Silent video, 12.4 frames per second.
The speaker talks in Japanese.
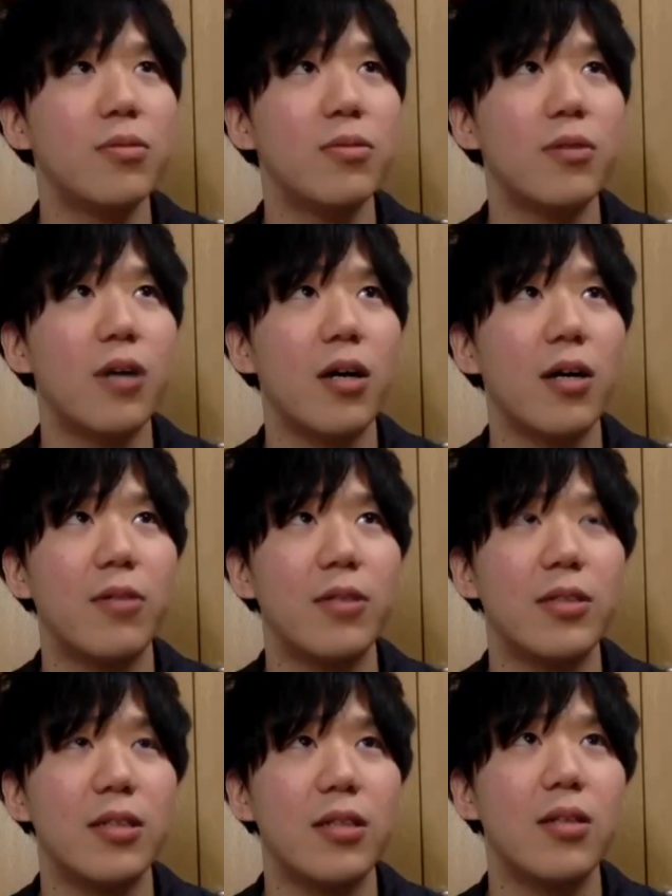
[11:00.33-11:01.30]
掛け合
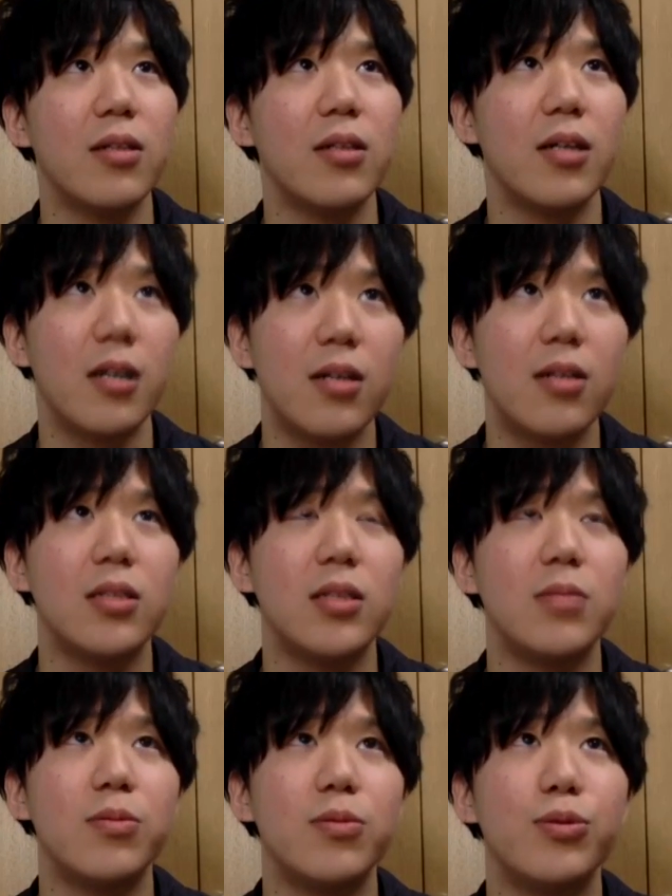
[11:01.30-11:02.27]
わせが
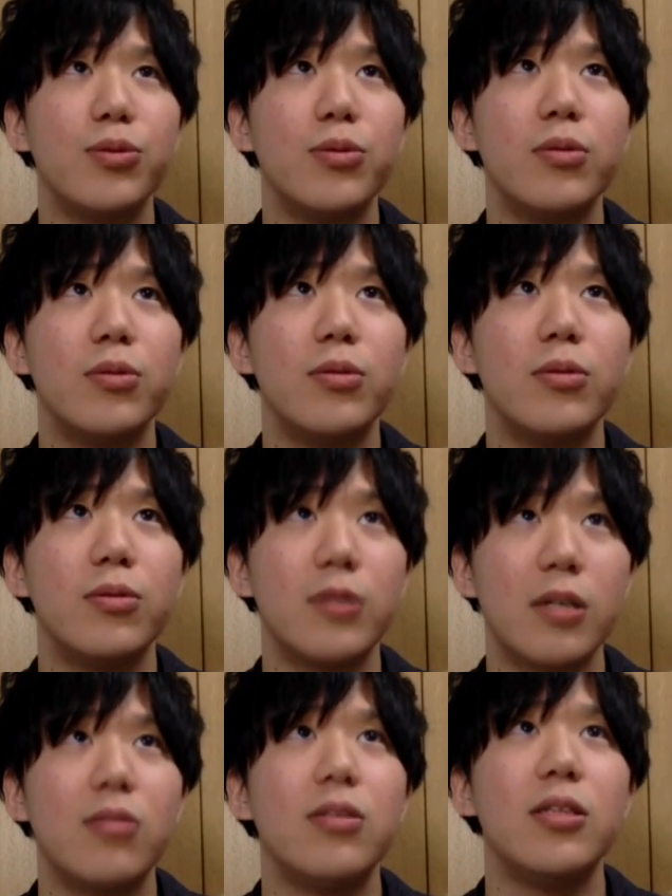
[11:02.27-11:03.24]
自分の
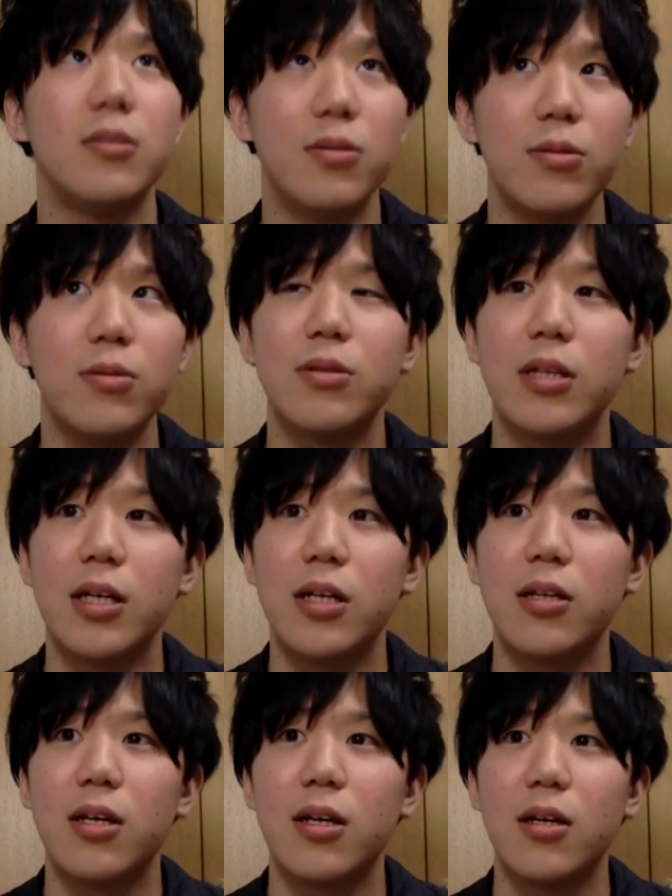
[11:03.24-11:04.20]
作品とで
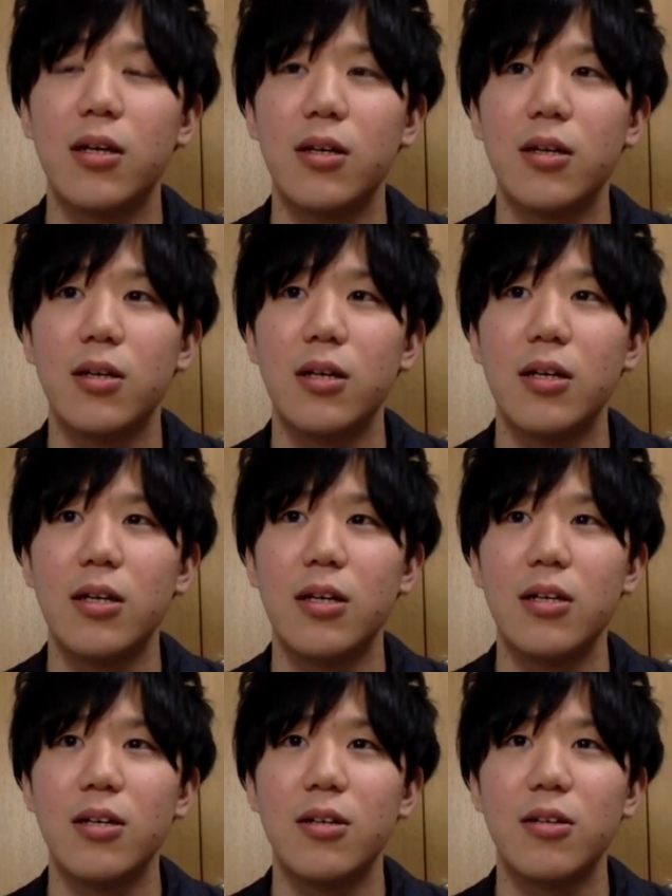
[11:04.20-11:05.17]
きて、
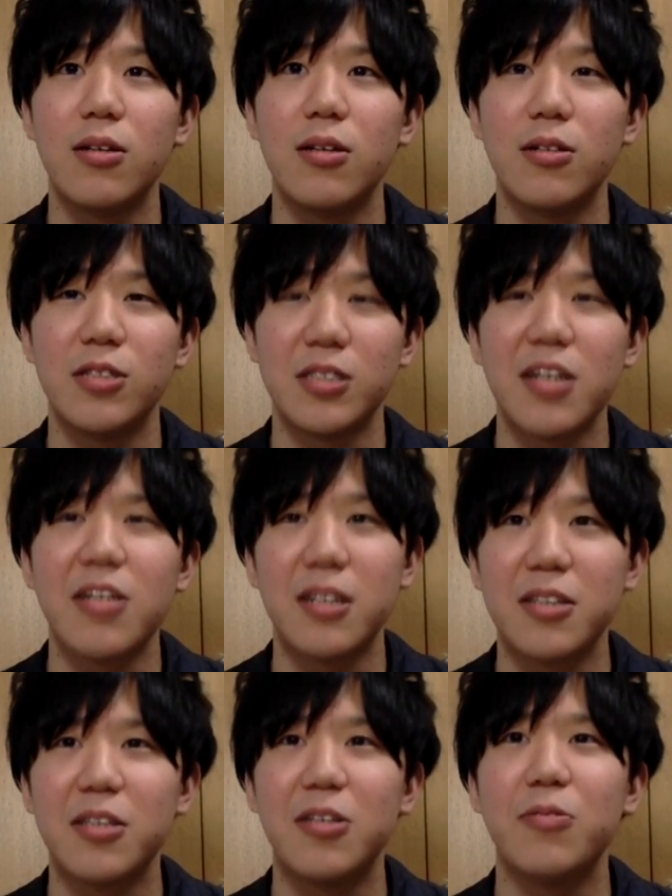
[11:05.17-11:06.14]
したい
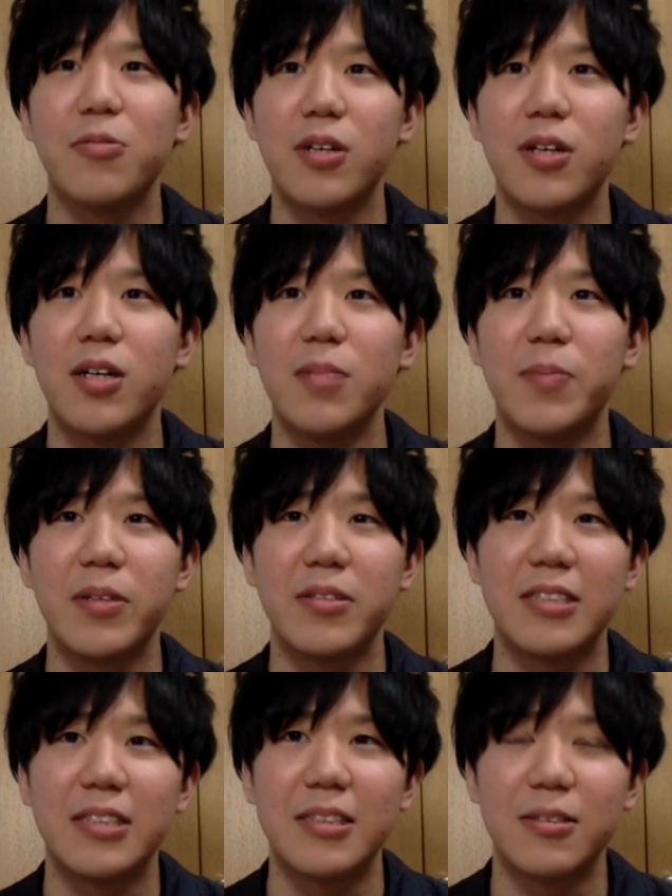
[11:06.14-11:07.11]
なっていうのが今
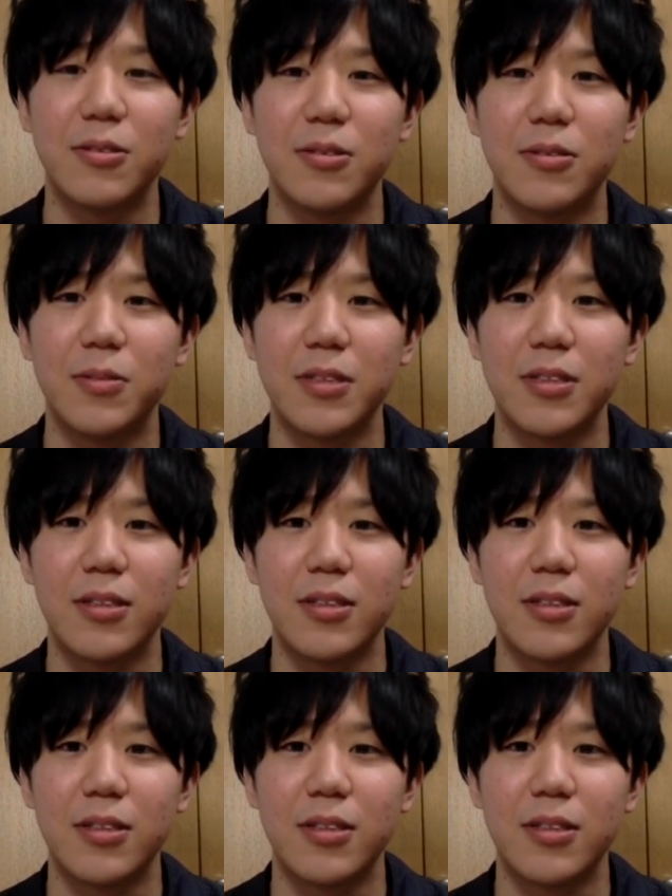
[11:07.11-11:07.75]
漠然と思ってる。